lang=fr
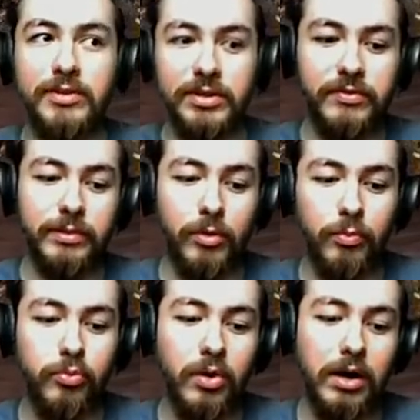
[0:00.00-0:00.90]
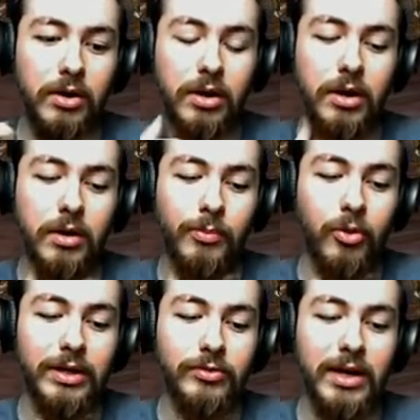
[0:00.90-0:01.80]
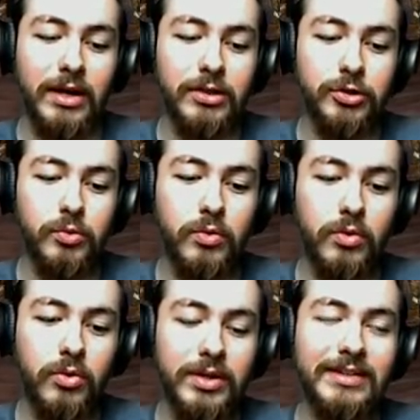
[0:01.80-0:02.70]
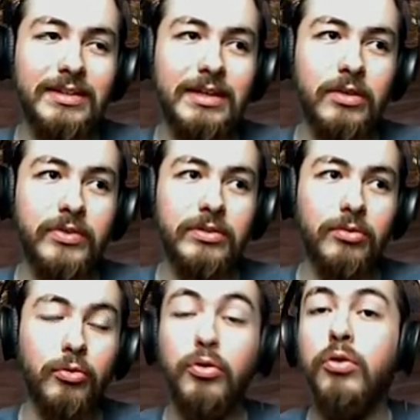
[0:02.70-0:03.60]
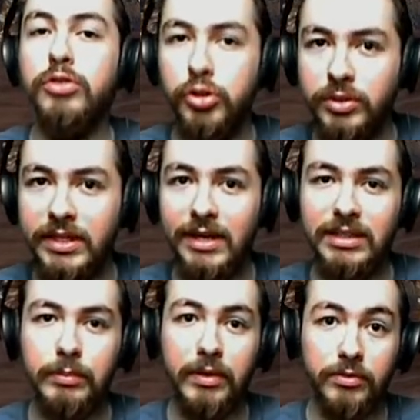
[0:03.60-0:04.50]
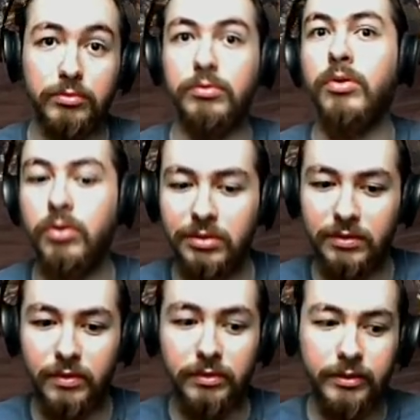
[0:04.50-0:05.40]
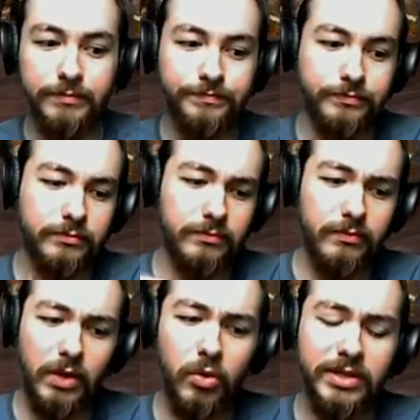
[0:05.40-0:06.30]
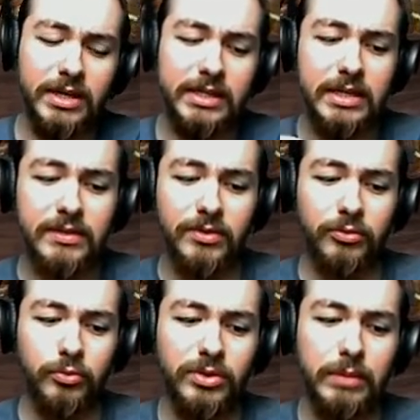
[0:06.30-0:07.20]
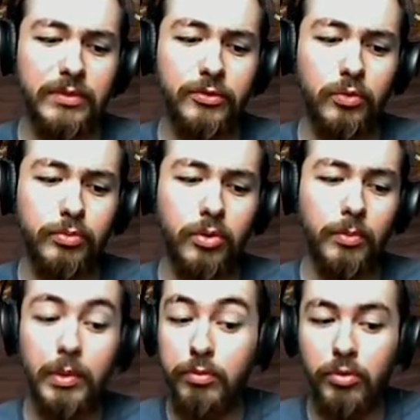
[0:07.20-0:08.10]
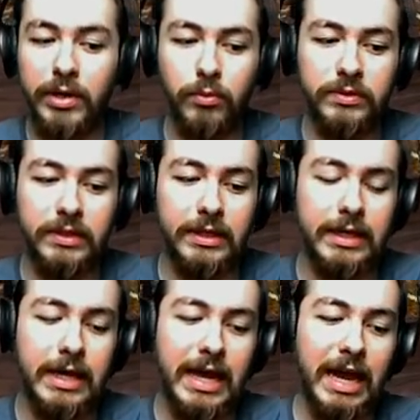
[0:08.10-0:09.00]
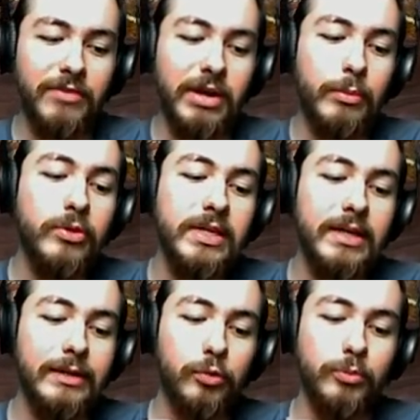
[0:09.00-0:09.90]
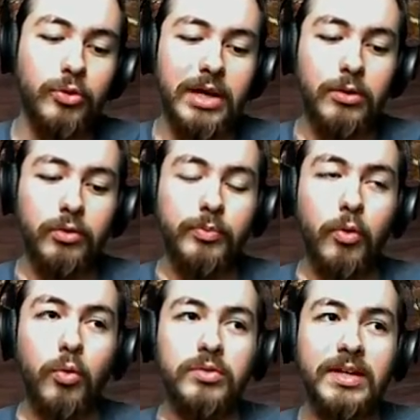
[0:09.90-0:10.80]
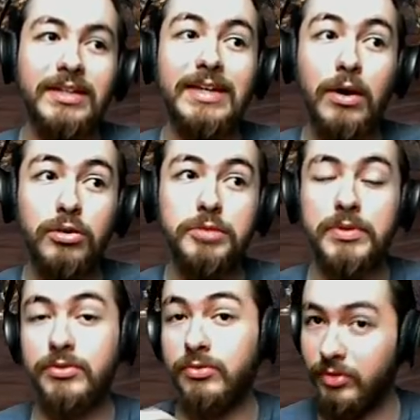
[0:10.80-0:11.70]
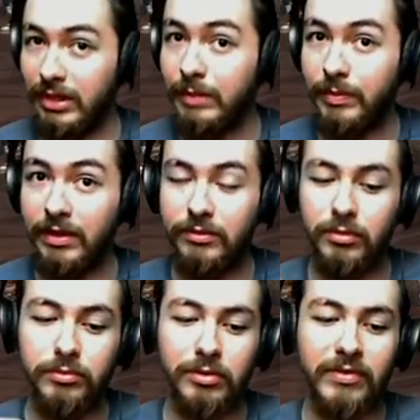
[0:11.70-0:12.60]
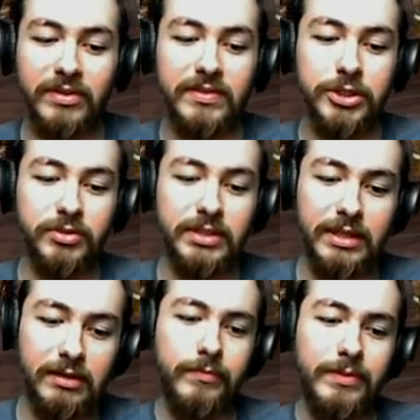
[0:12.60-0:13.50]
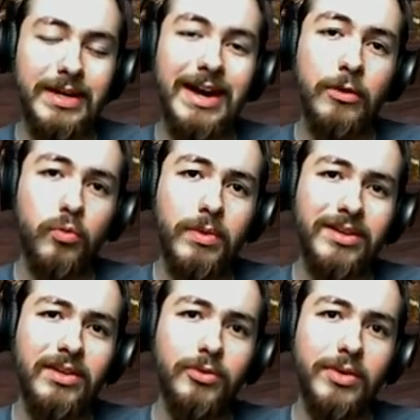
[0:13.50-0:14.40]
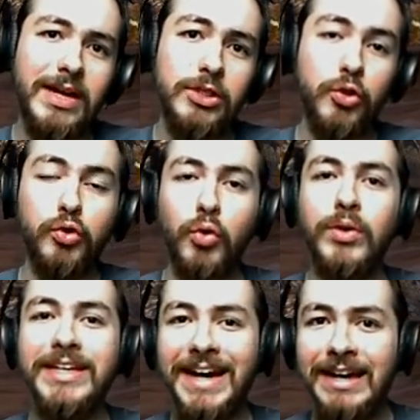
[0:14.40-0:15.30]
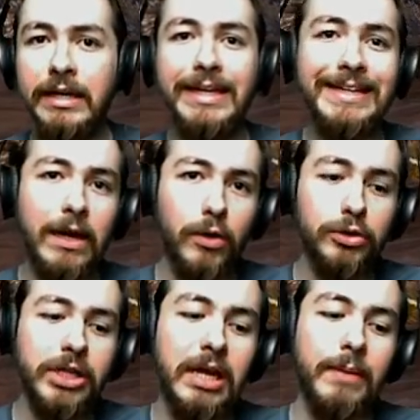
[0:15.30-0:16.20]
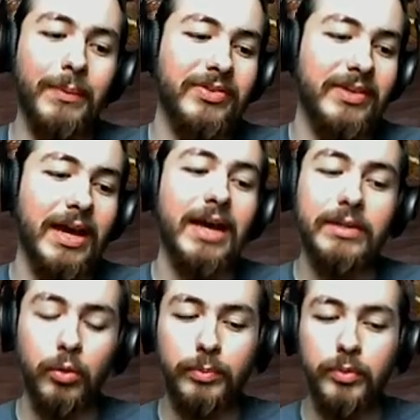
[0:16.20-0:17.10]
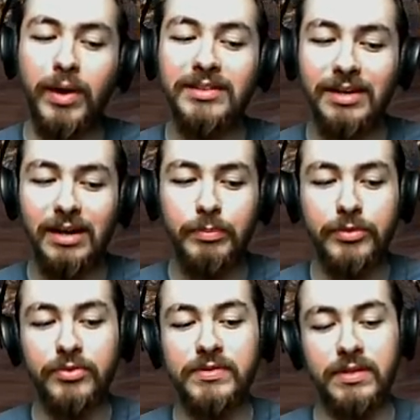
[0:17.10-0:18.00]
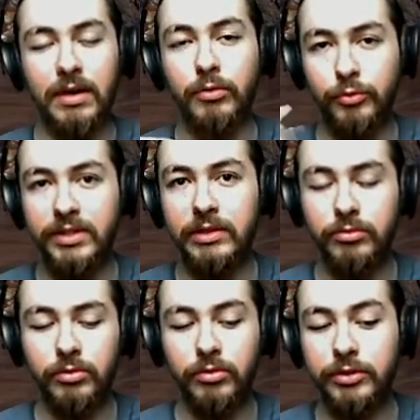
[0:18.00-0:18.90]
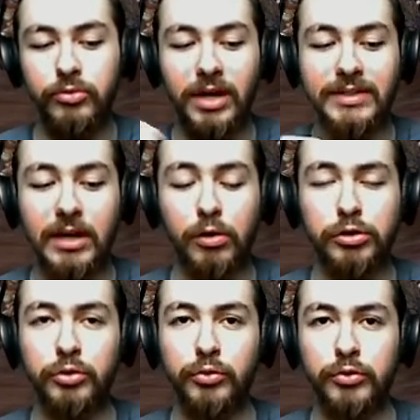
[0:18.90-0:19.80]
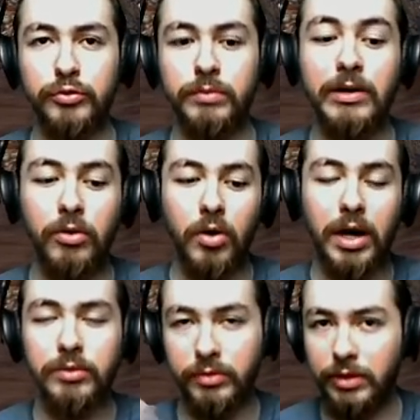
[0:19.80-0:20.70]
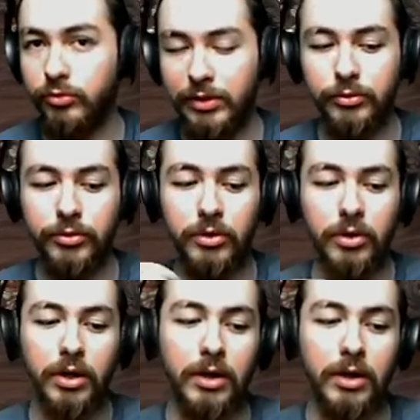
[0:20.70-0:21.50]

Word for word: à ces événements pour, aller dans la région et attaquer en fait le clan Champ de Guerre qui est présent, donc encore des orques en y réalisant du coup des missions pour, euh, bah, pour les contrer. Elle va mener les troupes de l'Alliance pour contrer Garrosh parce qu'il est présent donc avec ses champs de guerre. Il y a un combat qui s'engage entre Irel et Garrosh, mais c'est interrompu par Thrall parce que c'est Thrall ensuite qui, euh, tuera Garrosh dans une Magora, donc un duel d'honneur.